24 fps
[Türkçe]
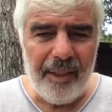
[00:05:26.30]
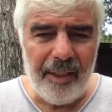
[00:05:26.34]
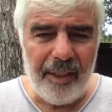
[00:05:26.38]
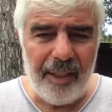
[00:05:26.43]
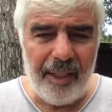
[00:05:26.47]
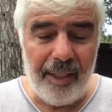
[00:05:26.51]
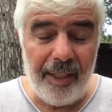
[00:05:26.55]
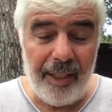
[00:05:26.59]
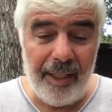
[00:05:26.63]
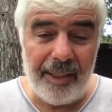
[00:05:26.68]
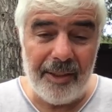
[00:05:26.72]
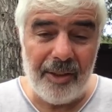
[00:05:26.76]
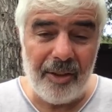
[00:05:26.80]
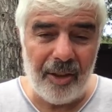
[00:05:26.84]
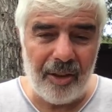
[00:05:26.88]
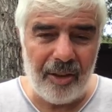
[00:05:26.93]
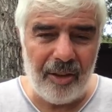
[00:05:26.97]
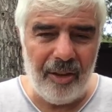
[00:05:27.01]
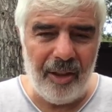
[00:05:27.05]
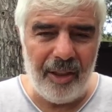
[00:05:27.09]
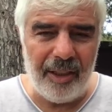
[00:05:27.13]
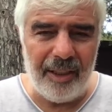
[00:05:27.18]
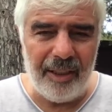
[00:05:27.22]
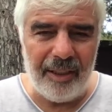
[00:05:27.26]
e,
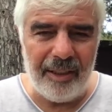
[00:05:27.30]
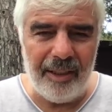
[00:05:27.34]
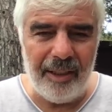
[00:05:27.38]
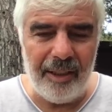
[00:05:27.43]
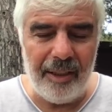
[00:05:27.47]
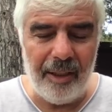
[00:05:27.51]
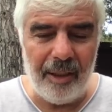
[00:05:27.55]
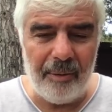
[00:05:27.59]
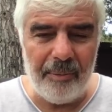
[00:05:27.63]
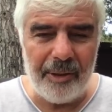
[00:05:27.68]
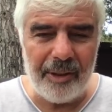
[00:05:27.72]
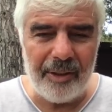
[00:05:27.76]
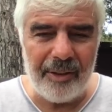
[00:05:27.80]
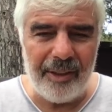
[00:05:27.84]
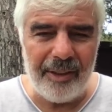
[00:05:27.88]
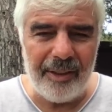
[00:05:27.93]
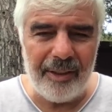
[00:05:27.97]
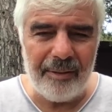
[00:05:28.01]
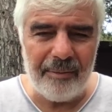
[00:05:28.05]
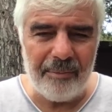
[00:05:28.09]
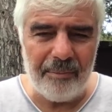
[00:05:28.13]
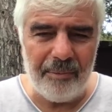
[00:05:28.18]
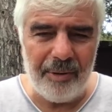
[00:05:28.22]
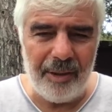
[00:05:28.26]
Esad'la ilgili
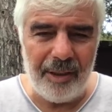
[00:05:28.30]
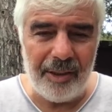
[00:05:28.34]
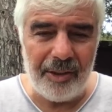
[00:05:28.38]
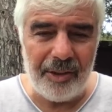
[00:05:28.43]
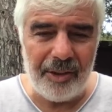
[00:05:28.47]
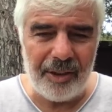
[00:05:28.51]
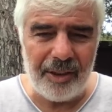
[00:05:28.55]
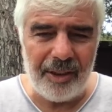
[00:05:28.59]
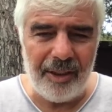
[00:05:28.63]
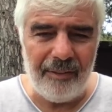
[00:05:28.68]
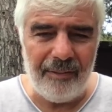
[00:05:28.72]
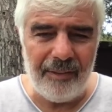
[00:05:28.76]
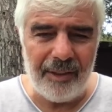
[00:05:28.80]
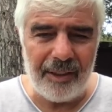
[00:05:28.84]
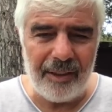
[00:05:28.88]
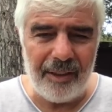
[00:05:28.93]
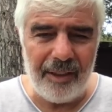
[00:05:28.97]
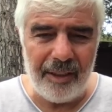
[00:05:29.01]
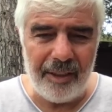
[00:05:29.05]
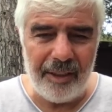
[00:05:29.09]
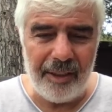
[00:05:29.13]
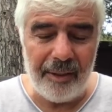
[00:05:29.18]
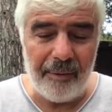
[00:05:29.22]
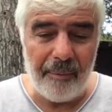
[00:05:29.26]
Amerikan Birleşik
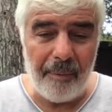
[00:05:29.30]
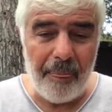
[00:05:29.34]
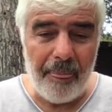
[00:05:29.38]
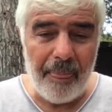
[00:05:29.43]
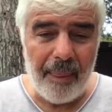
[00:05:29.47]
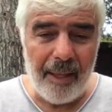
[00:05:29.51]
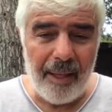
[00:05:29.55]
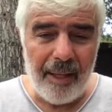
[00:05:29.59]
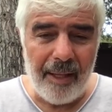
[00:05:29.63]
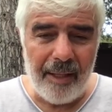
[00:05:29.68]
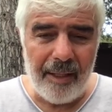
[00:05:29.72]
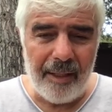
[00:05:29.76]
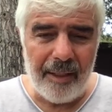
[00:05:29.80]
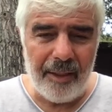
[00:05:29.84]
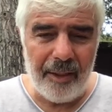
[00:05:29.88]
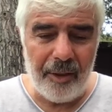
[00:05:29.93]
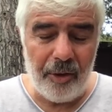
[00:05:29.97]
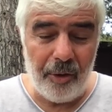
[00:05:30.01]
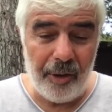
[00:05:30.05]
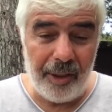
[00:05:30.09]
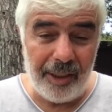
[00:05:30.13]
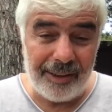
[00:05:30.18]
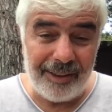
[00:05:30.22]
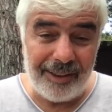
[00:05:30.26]
Devletleri e,
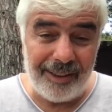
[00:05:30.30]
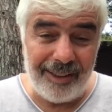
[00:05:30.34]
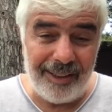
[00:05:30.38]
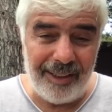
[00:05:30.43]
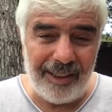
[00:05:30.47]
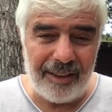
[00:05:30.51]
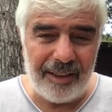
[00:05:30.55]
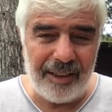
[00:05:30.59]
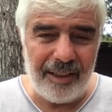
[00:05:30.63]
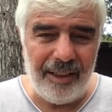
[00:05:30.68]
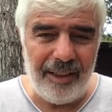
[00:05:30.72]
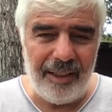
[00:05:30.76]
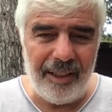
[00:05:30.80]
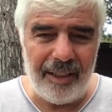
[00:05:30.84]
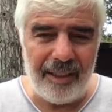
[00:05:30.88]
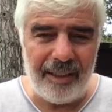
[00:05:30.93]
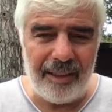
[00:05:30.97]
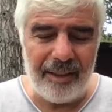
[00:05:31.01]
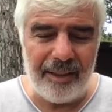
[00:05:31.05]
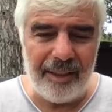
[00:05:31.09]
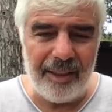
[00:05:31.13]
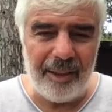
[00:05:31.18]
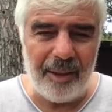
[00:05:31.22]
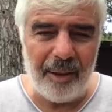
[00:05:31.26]

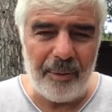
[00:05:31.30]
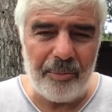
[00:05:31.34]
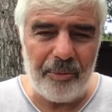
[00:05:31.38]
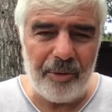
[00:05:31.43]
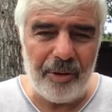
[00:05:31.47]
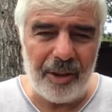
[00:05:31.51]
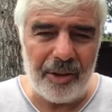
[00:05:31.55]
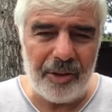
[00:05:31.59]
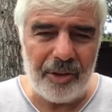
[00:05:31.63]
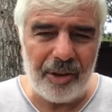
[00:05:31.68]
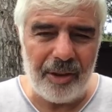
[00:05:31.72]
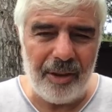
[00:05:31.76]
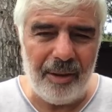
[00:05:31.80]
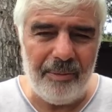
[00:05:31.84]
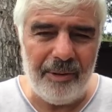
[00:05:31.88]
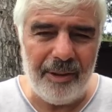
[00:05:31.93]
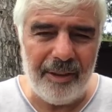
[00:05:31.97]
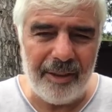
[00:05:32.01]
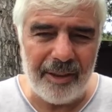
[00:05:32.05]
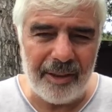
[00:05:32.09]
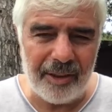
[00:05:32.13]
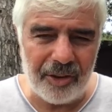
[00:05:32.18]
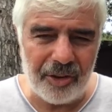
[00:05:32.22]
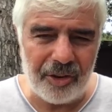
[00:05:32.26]
yetkililerinin de yaptığı
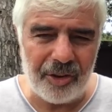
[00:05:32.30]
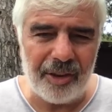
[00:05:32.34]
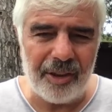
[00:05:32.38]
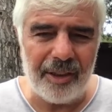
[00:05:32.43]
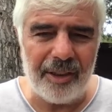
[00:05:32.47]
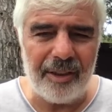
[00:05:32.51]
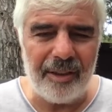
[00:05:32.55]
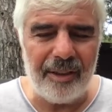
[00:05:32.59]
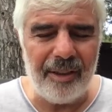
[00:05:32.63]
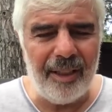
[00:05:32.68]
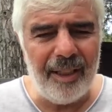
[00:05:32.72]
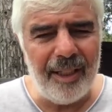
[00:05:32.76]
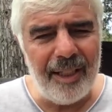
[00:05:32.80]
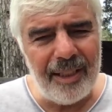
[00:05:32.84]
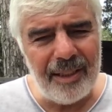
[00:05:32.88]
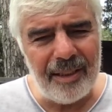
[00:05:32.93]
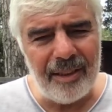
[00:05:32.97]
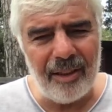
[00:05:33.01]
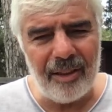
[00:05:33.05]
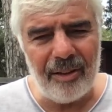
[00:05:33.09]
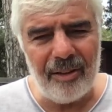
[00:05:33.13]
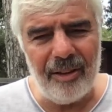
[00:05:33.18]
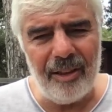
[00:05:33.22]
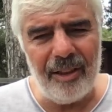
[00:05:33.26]
açıklamalar ışığında
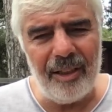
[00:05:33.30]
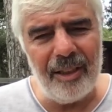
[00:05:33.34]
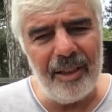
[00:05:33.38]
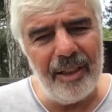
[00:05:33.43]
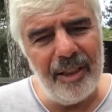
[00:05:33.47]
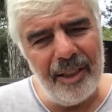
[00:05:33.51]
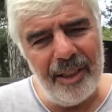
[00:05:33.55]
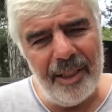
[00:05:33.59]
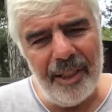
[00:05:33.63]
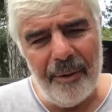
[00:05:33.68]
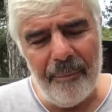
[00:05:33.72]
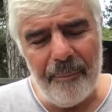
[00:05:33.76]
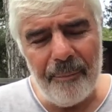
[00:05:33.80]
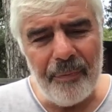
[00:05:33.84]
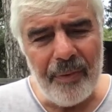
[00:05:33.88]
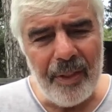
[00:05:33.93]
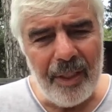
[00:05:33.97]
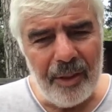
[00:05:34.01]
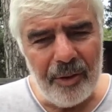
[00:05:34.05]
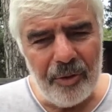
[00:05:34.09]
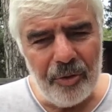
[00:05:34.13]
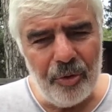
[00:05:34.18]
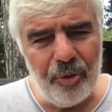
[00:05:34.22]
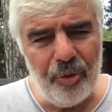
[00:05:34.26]
Esad'la ilgili
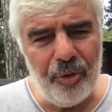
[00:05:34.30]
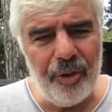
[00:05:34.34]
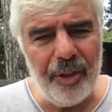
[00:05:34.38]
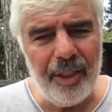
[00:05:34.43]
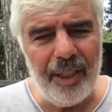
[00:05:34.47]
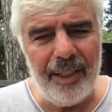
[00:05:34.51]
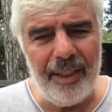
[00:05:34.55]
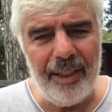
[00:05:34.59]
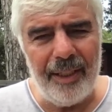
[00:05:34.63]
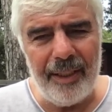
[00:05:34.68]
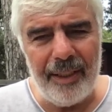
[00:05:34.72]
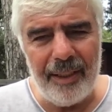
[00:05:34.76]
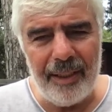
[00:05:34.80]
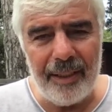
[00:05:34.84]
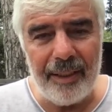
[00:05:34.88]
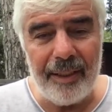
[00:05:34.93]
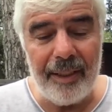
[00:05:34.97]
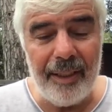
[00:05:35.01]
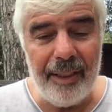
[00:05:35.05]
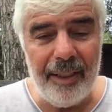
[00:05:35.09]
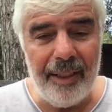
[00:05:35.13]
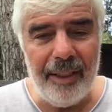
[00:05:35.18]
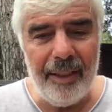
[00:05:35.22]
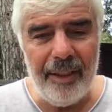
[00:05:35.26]
Suriye ile
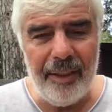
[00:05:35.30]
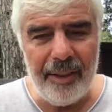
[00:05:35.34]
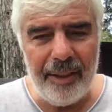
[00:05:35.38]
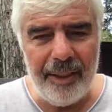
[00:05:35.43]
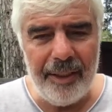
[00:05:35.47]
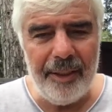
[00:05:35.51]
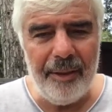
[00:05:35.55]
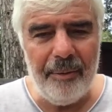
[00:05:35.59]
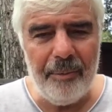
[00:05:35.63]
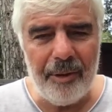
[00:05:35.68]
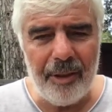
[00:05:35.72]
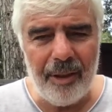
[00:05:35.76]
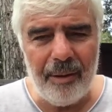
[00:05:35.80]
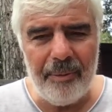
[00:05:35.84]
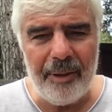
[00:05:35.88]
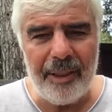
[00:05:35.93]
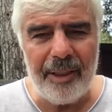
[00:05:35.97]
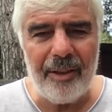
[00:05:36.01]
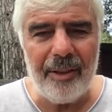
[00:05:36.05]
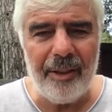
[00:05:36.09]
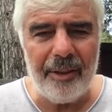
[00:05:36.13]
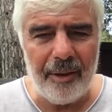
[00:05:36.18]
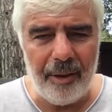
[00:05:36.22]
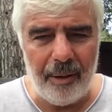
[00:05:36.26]
ilgili yeni bir
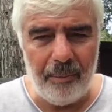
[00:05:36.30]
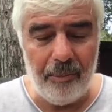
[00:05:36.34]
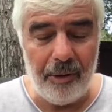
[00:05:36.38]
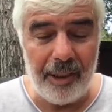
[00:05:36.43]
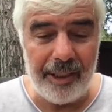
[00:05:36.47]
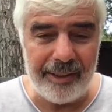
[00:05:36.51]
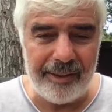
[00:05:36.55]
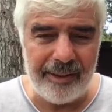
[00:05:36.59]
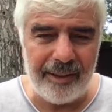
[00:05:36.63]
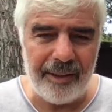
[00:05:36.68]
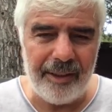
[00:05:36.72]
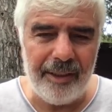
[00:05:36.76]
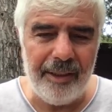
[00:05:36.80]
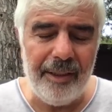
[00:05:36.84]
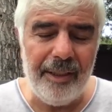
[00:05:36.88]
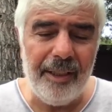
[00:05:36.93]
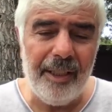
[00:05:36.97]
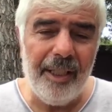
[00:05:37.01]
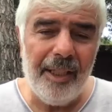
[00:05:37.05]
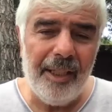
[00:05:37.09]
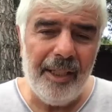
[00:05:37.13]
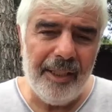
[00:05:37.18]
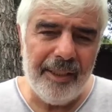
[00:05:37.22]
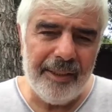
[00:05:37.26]
Amerikan hamlesinin
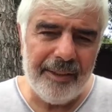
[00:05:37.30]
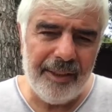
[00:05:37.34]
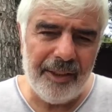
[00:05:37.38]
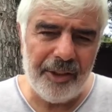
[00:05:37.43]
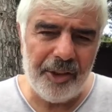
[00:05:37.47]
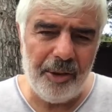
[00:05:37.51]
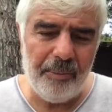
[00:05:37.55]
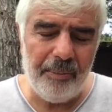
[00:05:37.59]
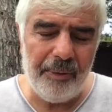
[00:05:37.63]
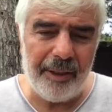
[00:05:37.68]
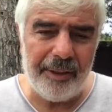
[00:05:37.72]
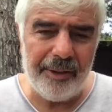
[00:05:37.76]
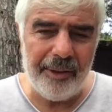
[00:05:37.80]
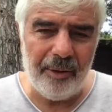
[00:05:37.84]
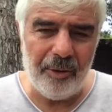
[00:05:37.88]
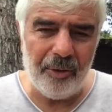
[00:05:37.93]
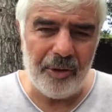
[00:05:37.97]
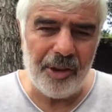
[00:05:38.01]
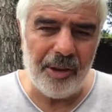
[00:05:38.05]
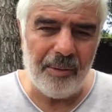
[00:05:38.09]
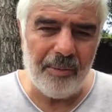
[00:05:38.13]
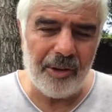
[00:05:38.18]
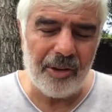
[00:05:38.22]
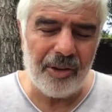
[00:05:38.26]
seçimlerden
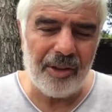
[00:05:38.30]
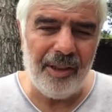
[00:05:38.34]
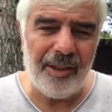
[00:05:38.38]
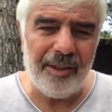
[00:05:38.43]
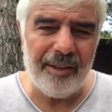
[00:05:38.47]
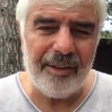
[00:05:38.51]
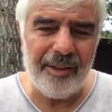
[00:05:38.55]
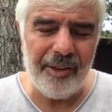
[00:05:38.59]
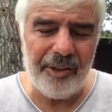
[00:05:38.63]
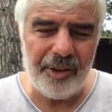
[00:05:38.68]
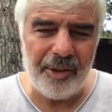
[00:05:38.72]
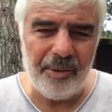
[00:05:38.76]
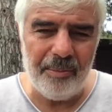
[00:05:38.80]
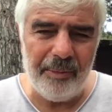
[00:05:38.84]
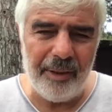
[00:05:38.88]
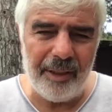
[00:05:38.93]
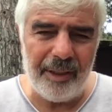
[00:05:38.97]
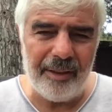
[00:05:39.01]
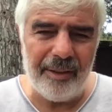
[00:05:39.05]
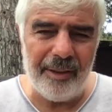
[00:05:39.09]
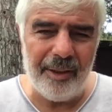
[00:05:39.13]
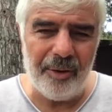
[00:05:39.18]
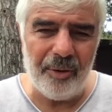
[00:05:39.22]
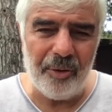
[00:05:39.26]
önce, başkanlık
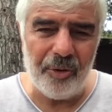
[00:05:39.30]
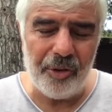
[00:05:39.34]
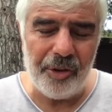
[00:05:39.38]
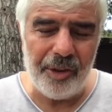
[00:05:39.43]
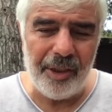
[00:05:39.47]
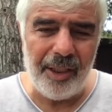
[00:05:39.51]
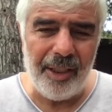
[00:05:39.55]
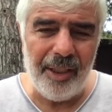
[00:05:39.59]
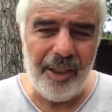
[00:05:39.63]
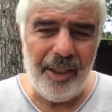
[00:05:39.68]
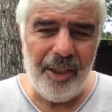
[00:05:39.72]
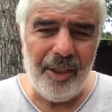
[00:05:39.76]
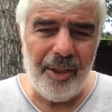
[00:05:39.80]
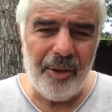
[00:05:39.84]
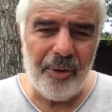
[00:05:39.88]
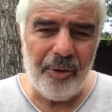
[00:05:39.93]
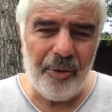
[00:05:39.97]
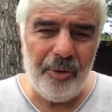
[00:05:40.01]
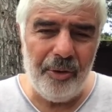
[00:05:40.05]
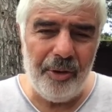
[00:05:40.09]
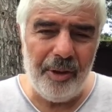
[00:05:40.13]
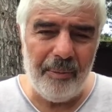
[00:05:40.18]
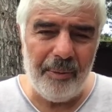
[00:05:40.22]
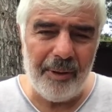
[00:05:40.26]
seçimlerinden önce
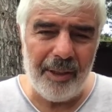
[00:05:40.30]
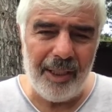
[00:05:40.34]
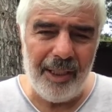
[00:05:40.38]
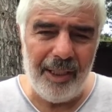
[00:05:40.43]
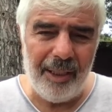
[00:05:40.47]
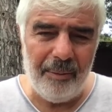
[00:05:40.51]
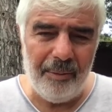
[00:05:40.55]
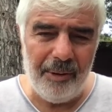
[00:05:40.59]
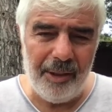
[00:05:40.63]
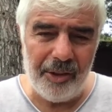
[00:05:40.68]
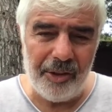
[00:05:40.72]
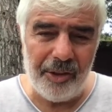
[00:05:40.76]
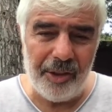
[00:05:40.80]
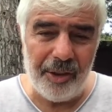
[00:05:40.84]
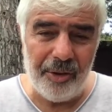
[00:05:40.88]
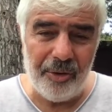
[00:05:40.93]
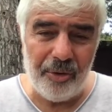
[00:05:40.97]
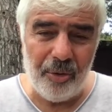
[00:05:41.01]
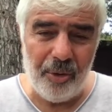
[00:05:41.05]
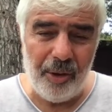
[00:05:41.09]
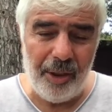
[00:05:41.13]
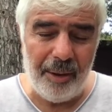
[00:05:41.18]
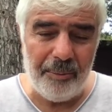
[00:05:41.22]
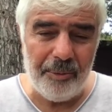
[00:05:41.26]
gündeme gelebileceğini
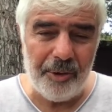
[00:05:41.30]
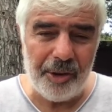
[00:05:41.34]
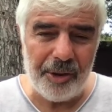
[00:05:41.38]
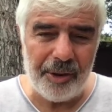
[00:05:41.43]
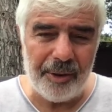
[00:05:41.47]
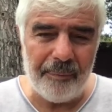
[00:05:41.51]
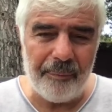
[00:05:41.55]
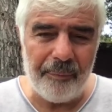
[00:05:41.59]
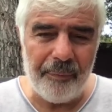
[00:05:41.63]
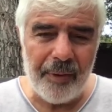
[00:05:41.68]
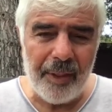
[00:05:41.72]
söylemiştim.